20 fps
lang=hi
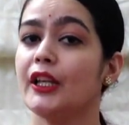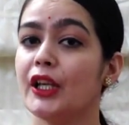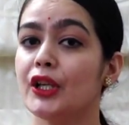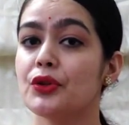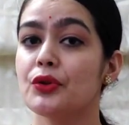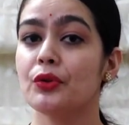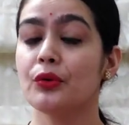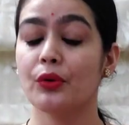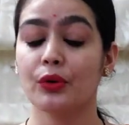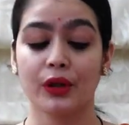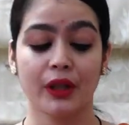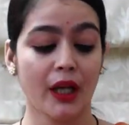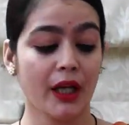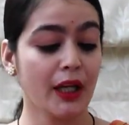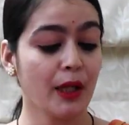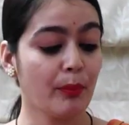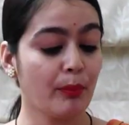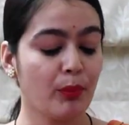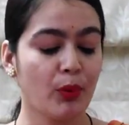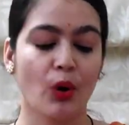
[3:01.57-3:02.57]
ये जो कुर्ता
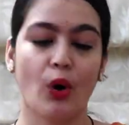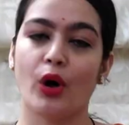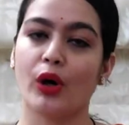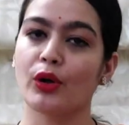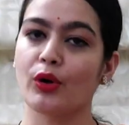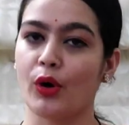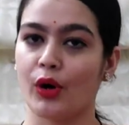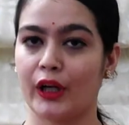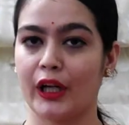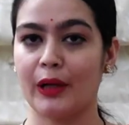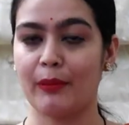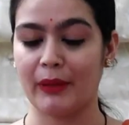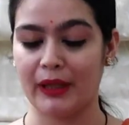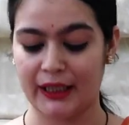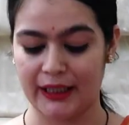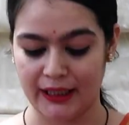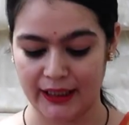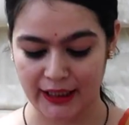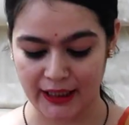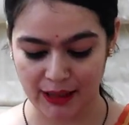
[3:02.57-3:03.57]
ये प्योर कॉटन
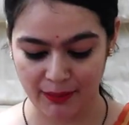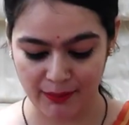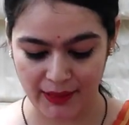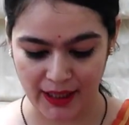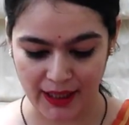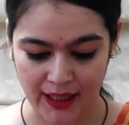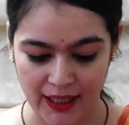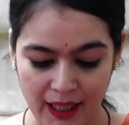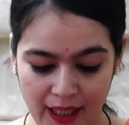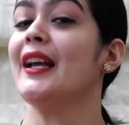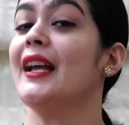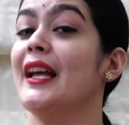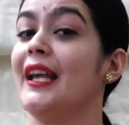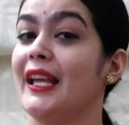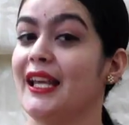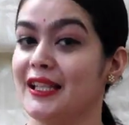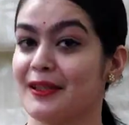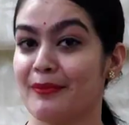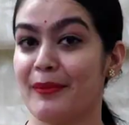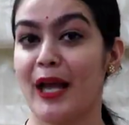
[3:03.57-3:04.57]
मटेरियल में है
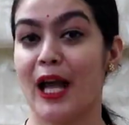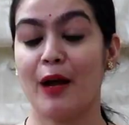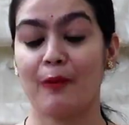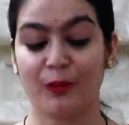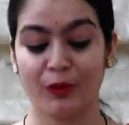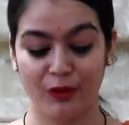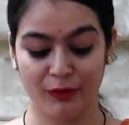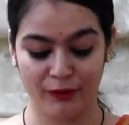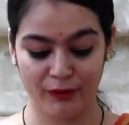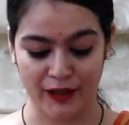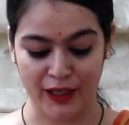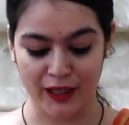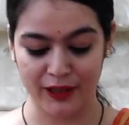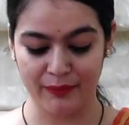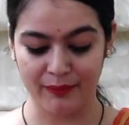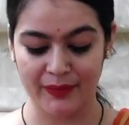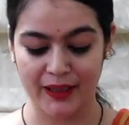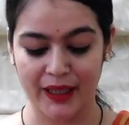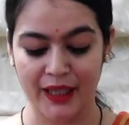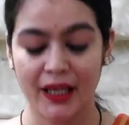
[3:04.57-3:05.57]
इसमें आपको
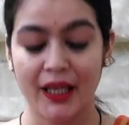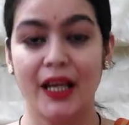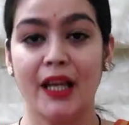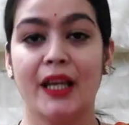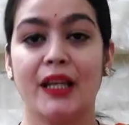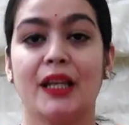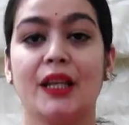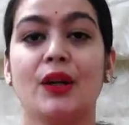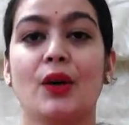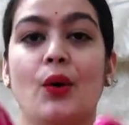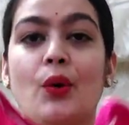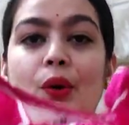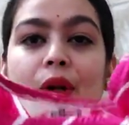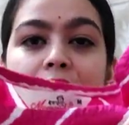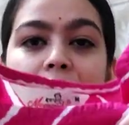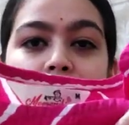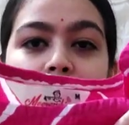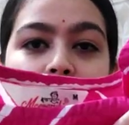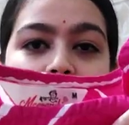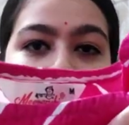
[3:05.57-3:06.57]
फ्रंट में ये
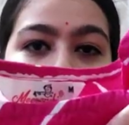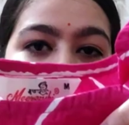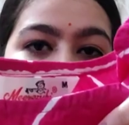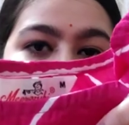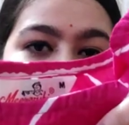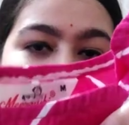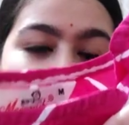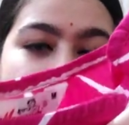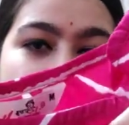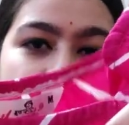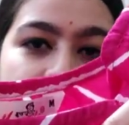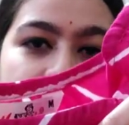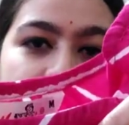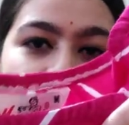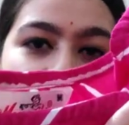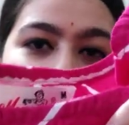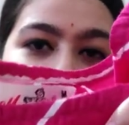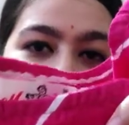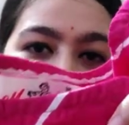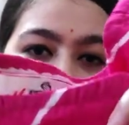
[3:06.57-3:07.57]
गोल्डन गोटा पत्ती का
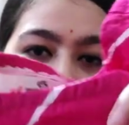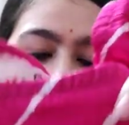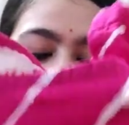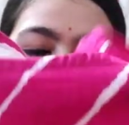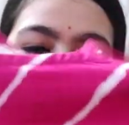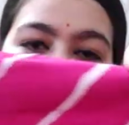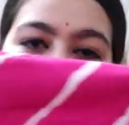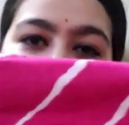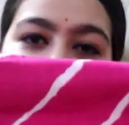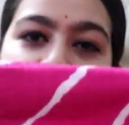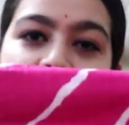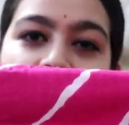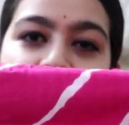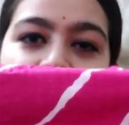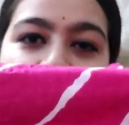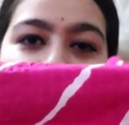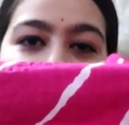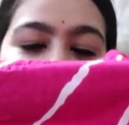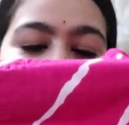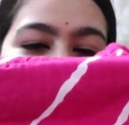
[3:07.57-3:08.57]
वर्क मिलेगा ये भी
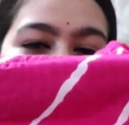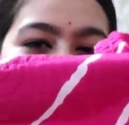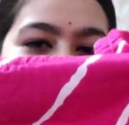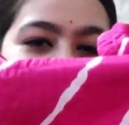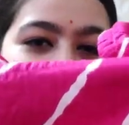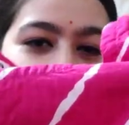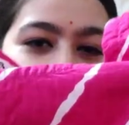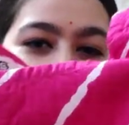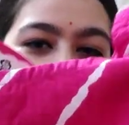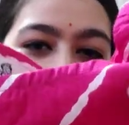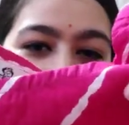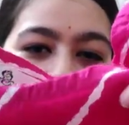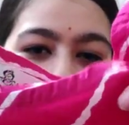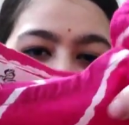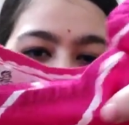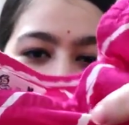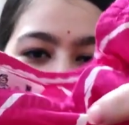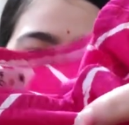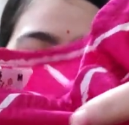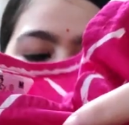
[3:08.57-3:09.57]
काफ़ी फिनिशिंग से किया
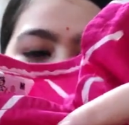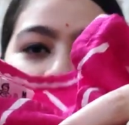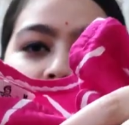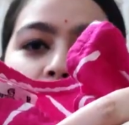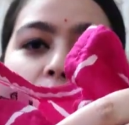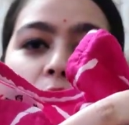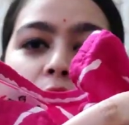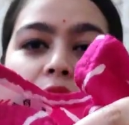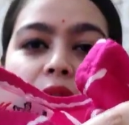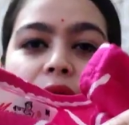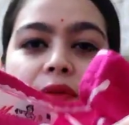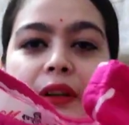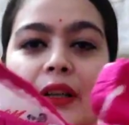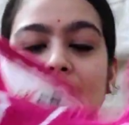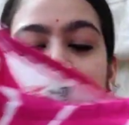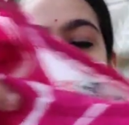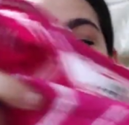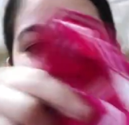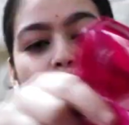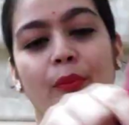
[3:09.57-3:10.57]
गया है और
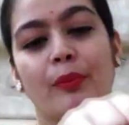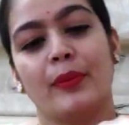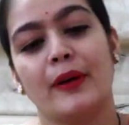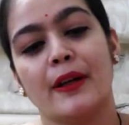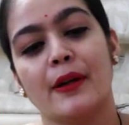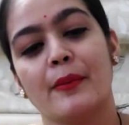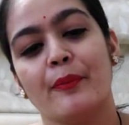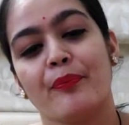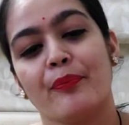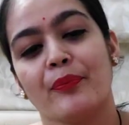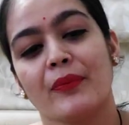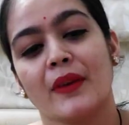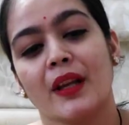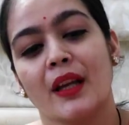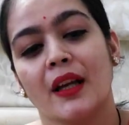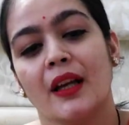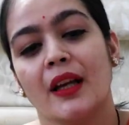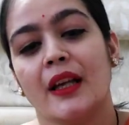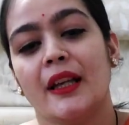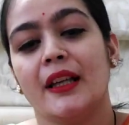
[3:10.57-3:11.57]
वर्क के ऊपर
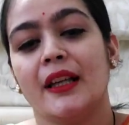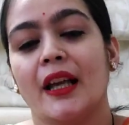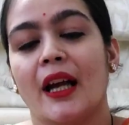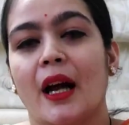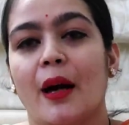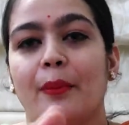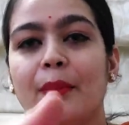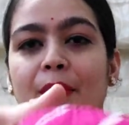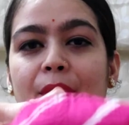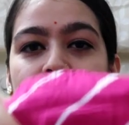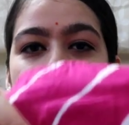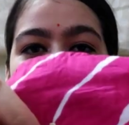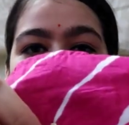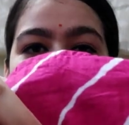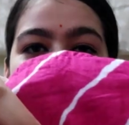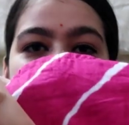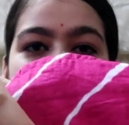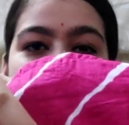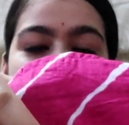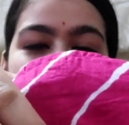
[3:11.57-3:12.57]
ये आपको
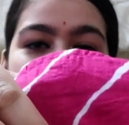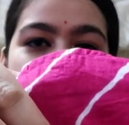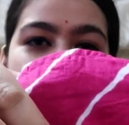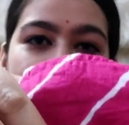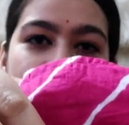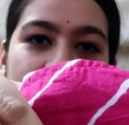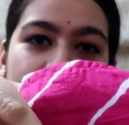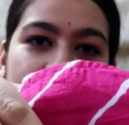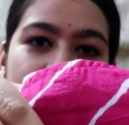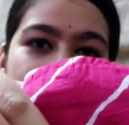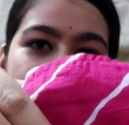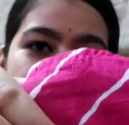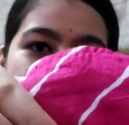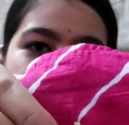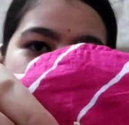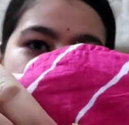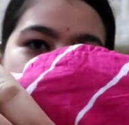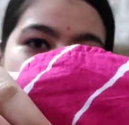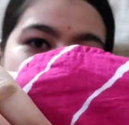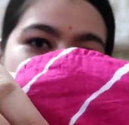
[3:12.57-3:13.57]
एक मिरर मिलेगा
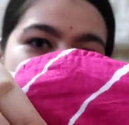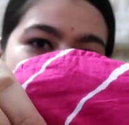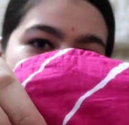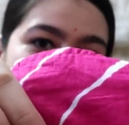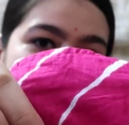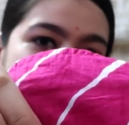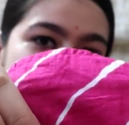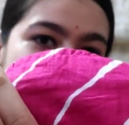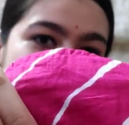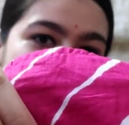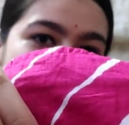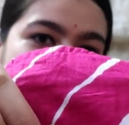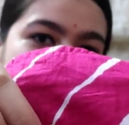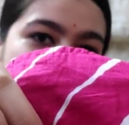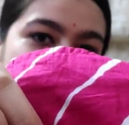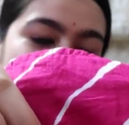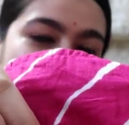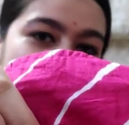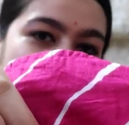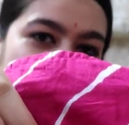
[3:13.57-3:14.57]
जिस पर जिस कलर
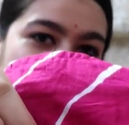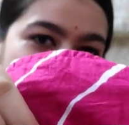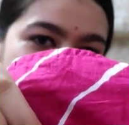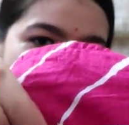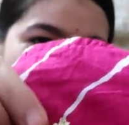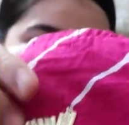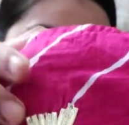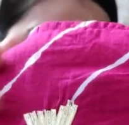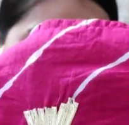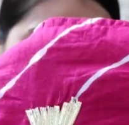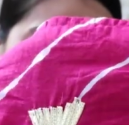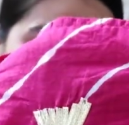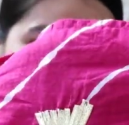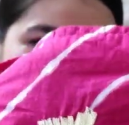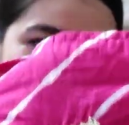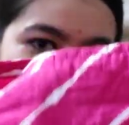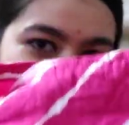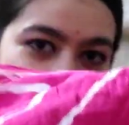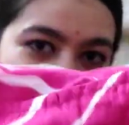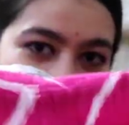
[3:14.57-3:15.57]
का कुर्ता है उसी
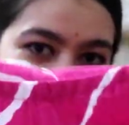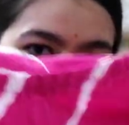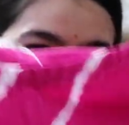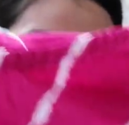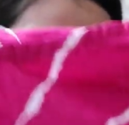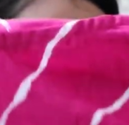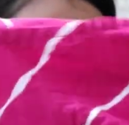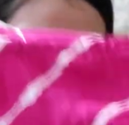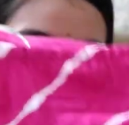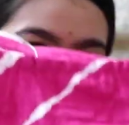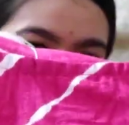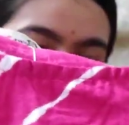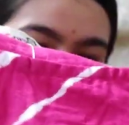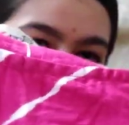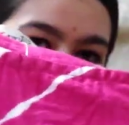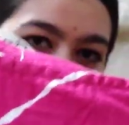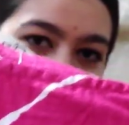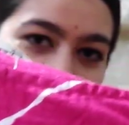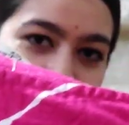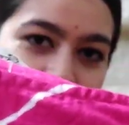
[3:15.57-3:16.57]
कलर के थ्रेड से कुछ
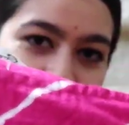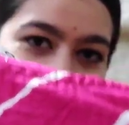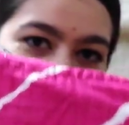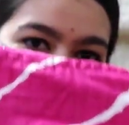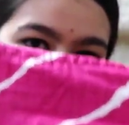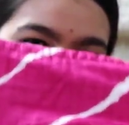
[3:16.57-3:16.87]
इस तरीके